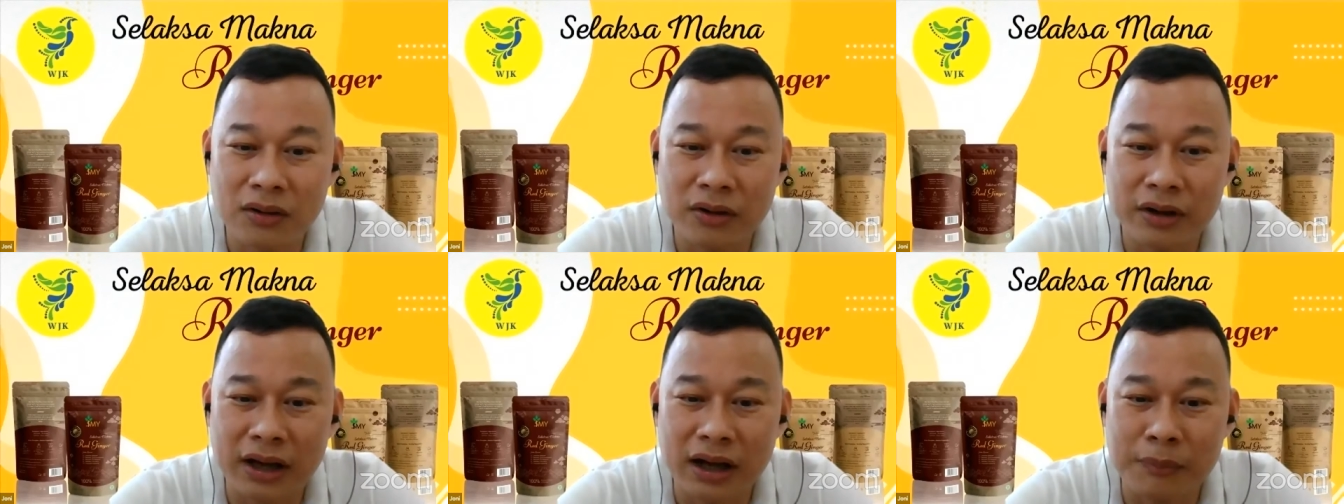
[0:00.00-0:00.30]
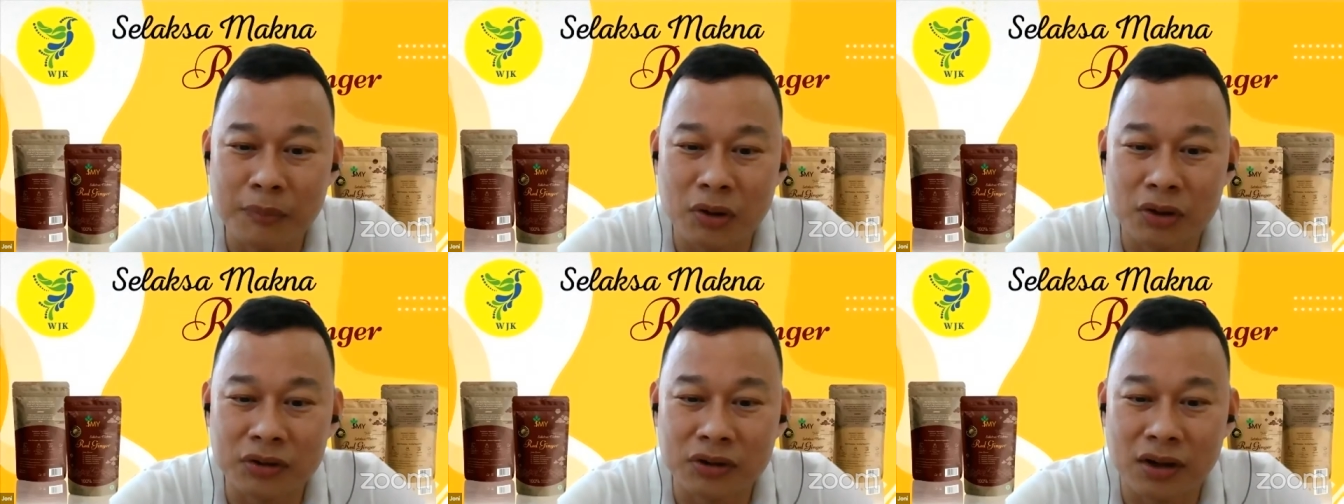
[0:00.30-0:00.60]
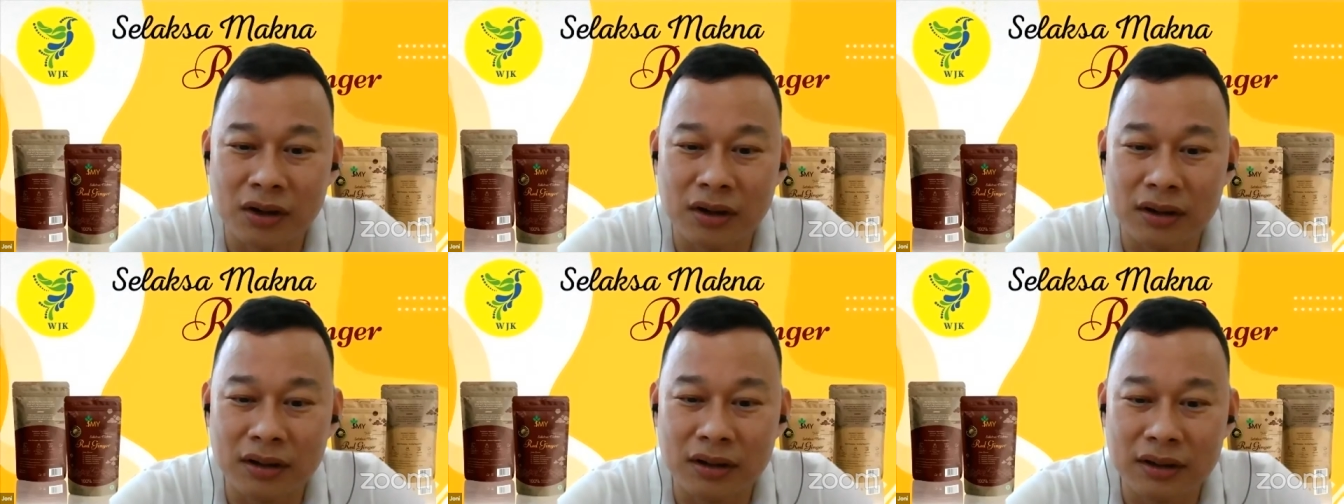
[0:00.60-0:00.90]
oh yang
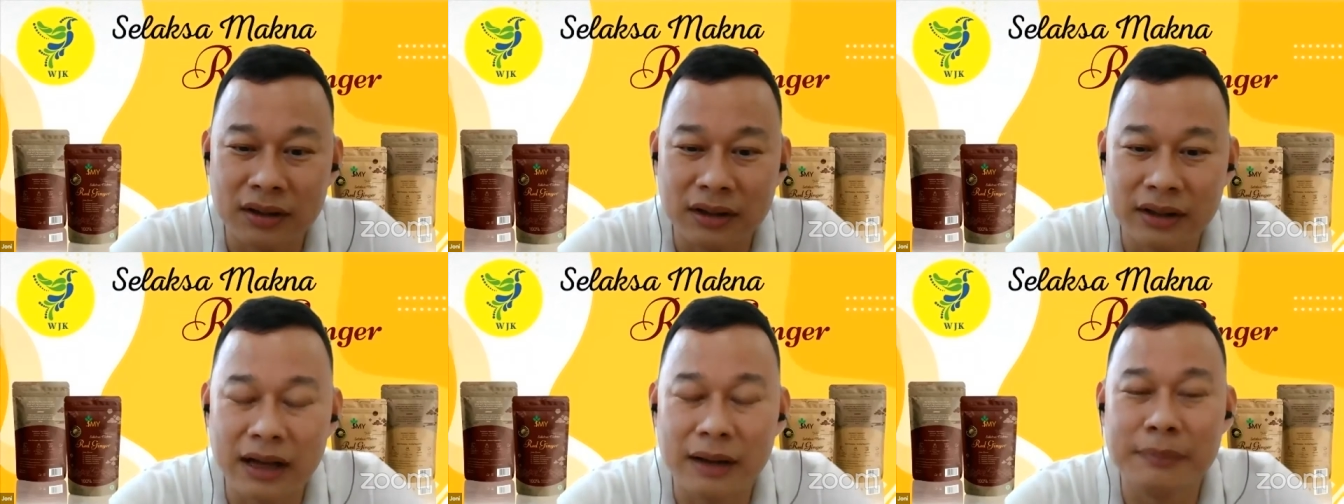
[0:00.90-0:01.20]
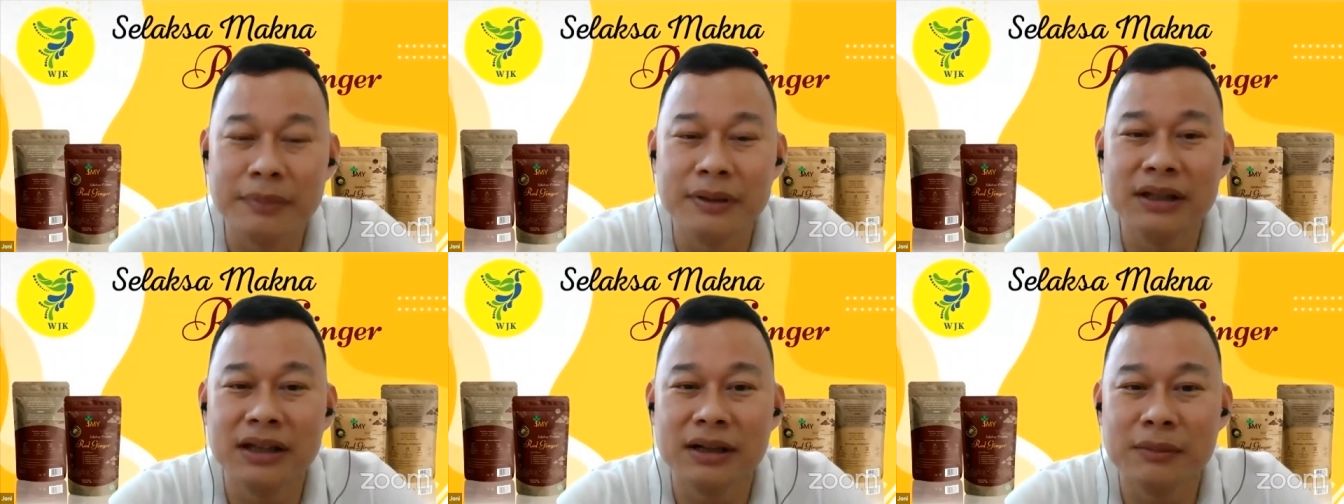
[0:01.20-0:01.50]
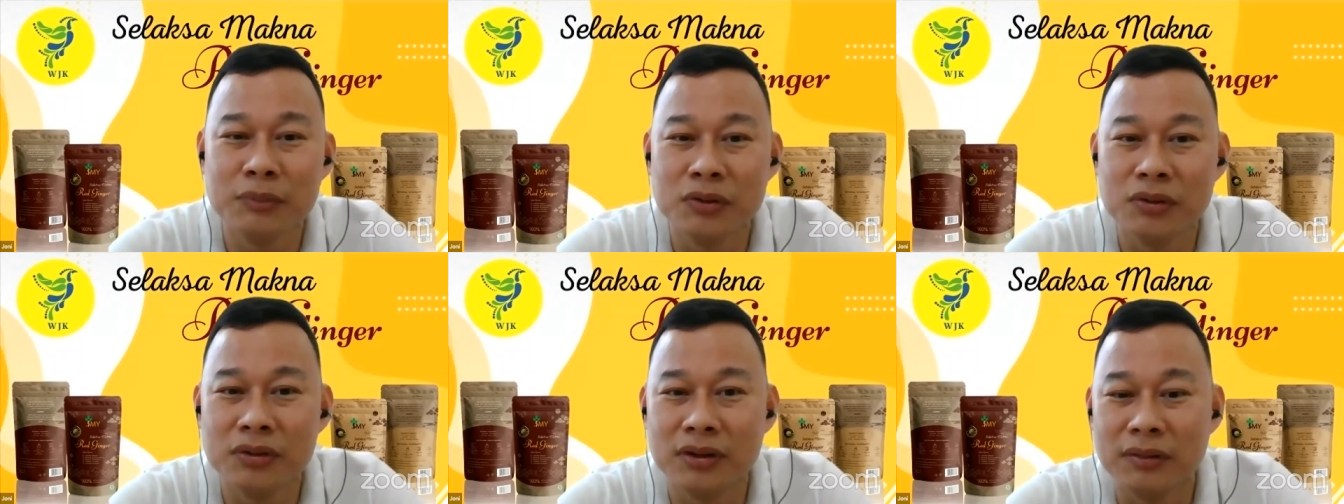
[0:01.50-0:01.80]
botol ya
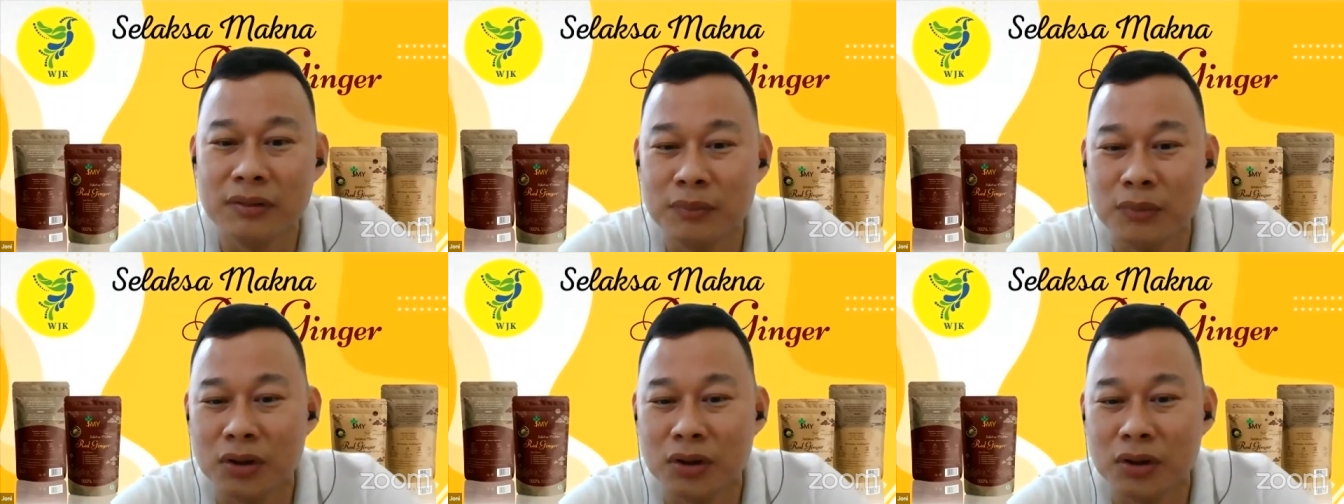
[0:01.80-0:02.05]
benar bu